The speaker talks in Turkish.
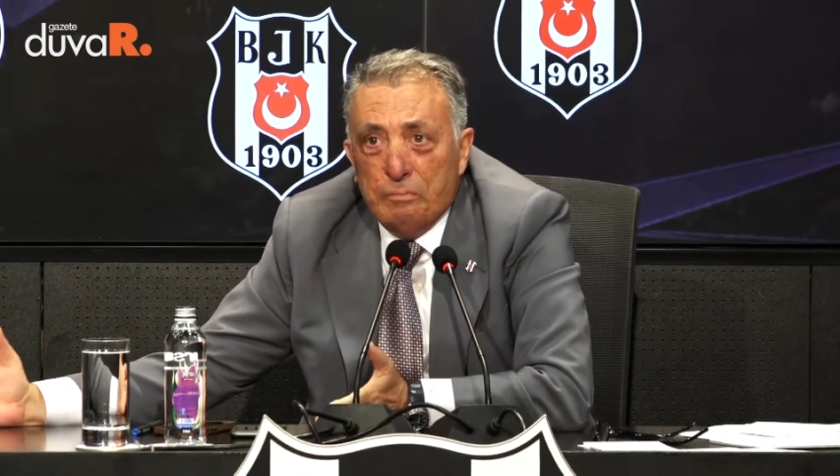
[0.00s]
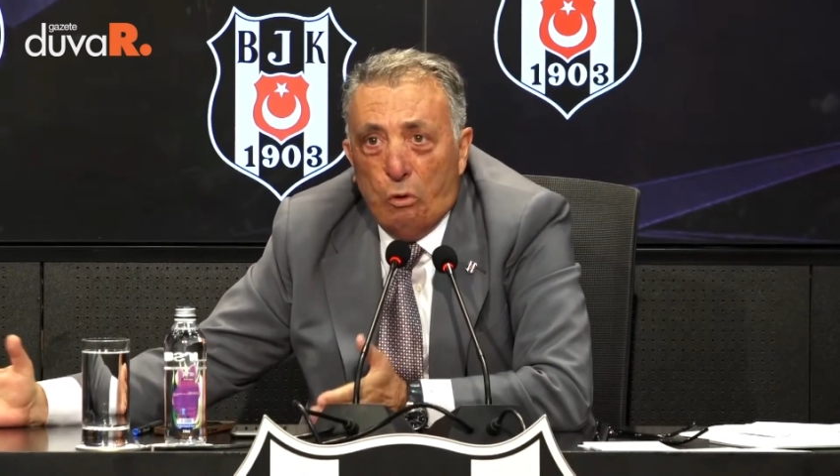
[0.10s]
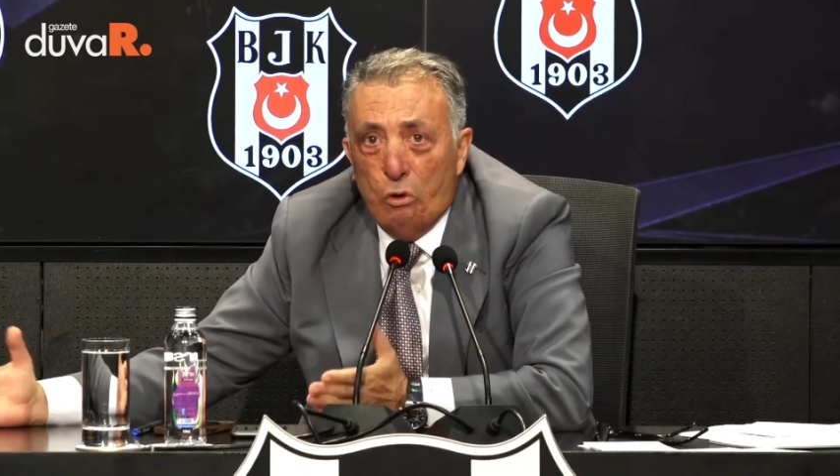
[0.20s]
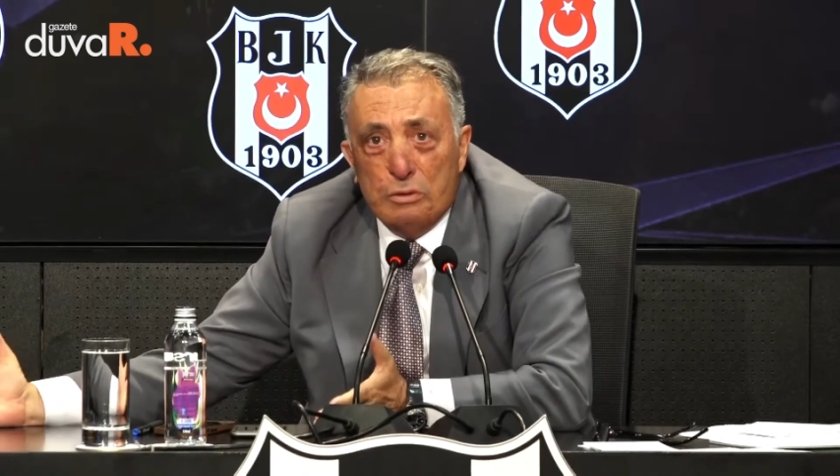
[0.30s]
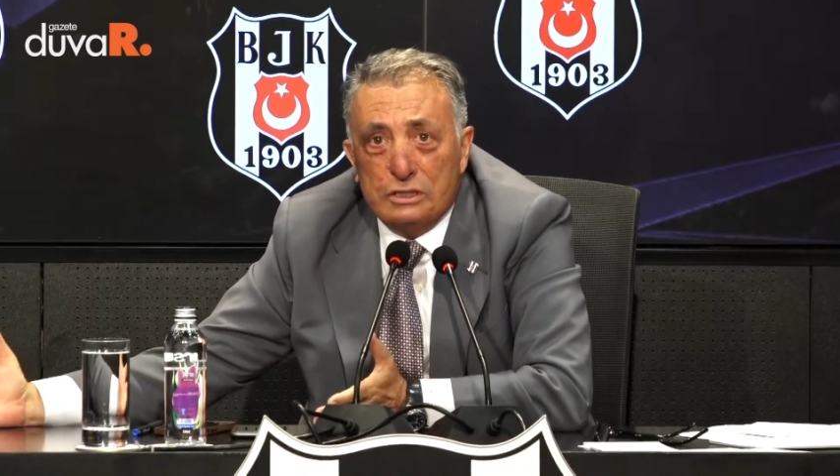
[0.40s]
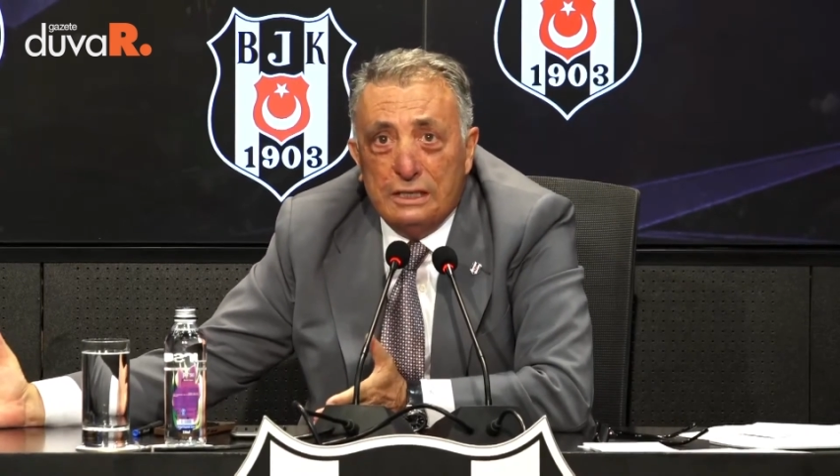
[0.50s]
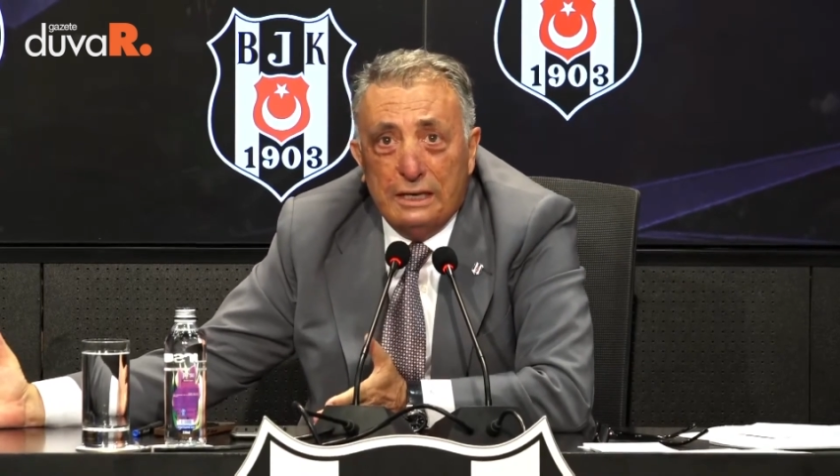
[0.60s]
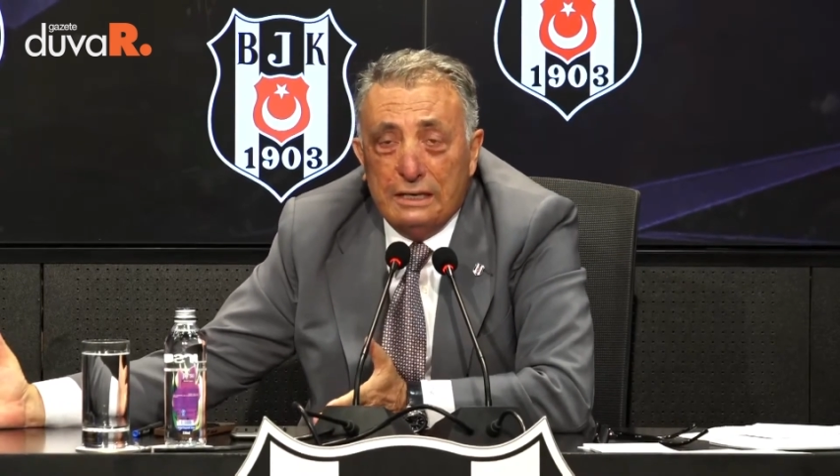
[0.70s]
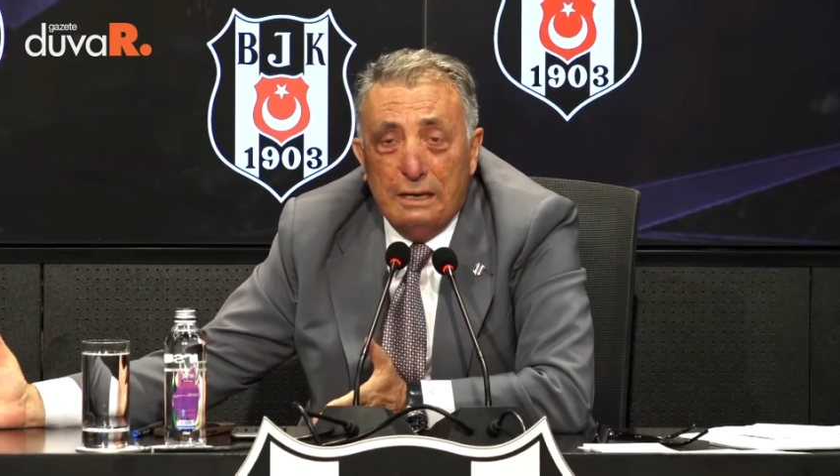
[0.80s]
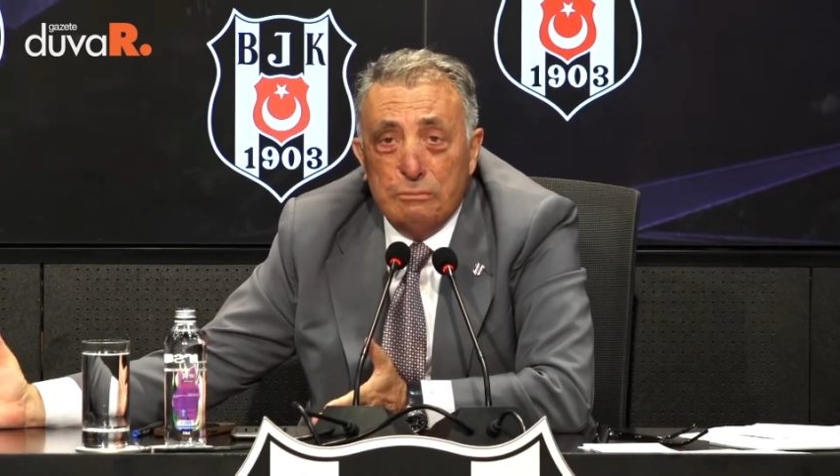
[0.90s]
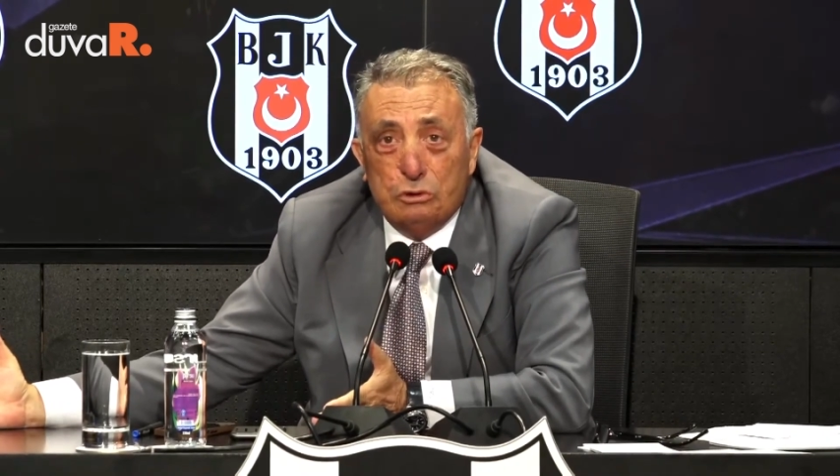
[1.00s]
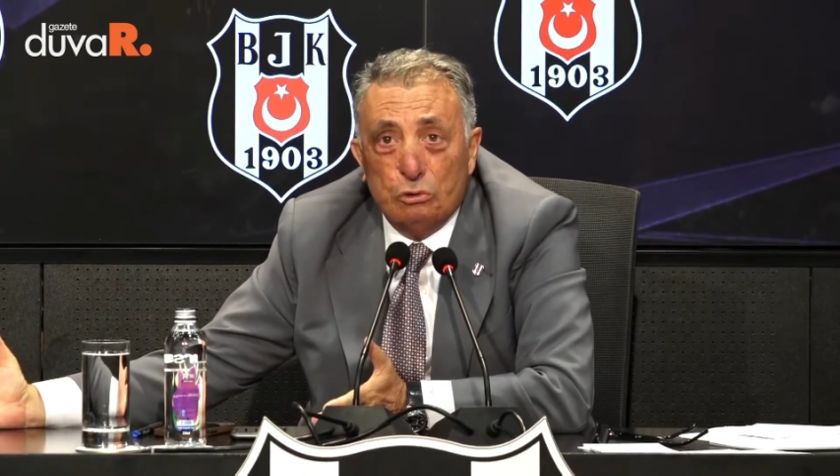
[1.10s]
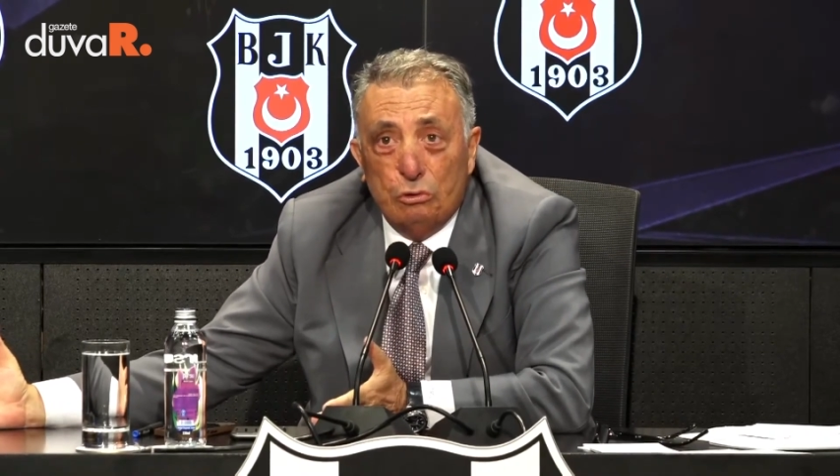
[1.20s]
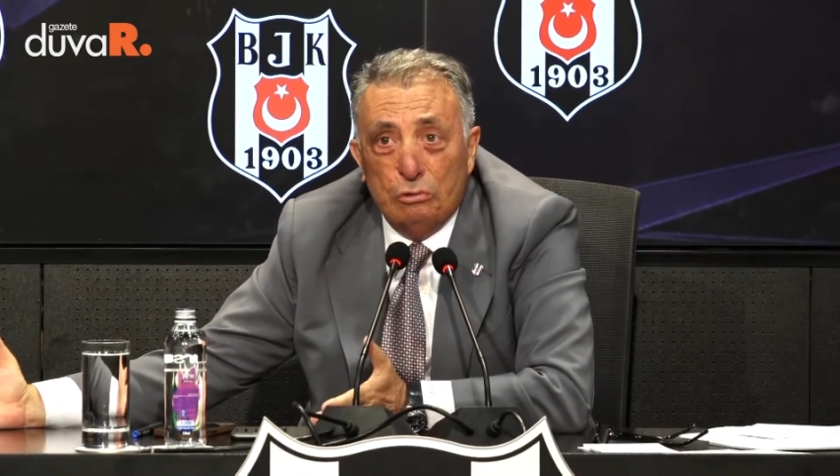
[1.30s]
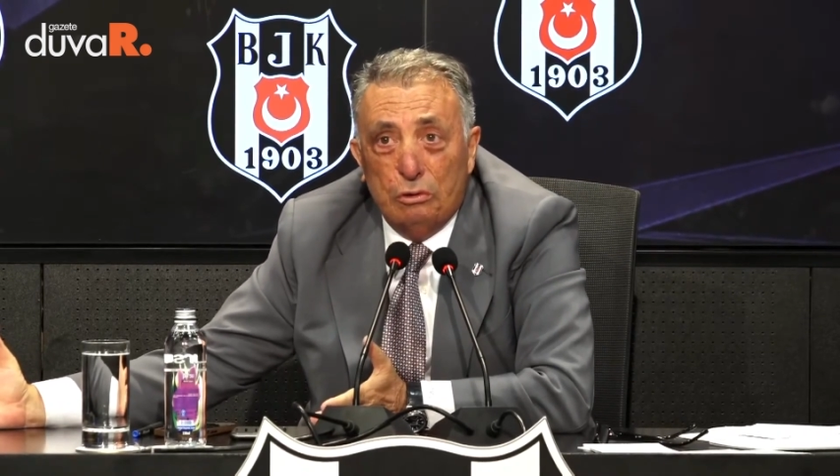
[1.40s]
olması gereken bir
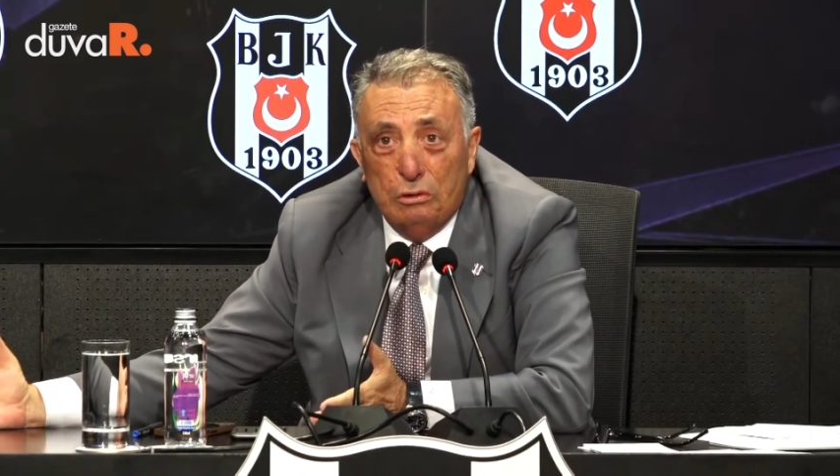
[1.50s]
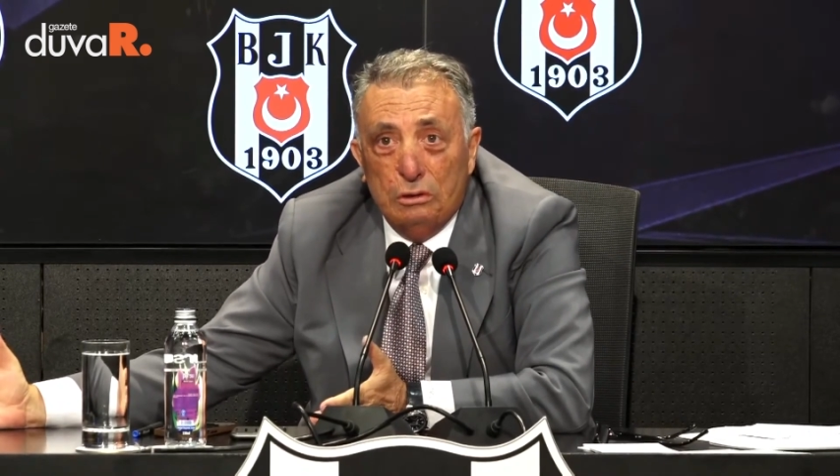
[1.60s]
şey oluyor.